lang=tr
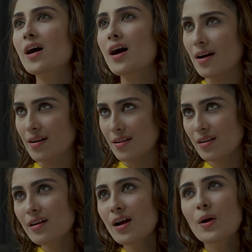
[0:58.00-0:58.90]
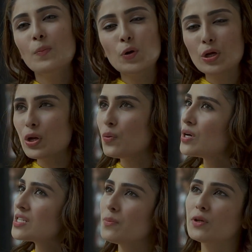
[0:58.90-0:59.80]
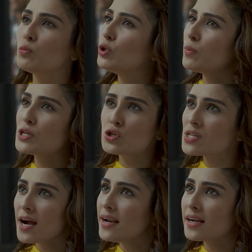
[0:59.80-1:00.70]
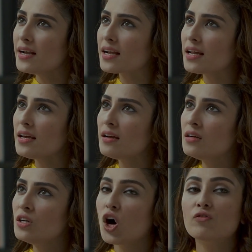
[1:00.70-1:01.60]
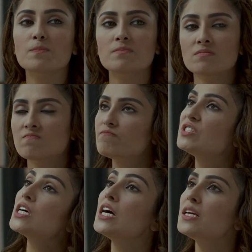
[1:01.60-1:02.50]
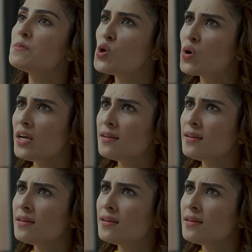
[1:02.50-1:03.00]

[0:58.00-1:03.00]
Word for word: E, tabii. E, üniversitede rehberlik edecek tek sen vardın. Hem neden zavallı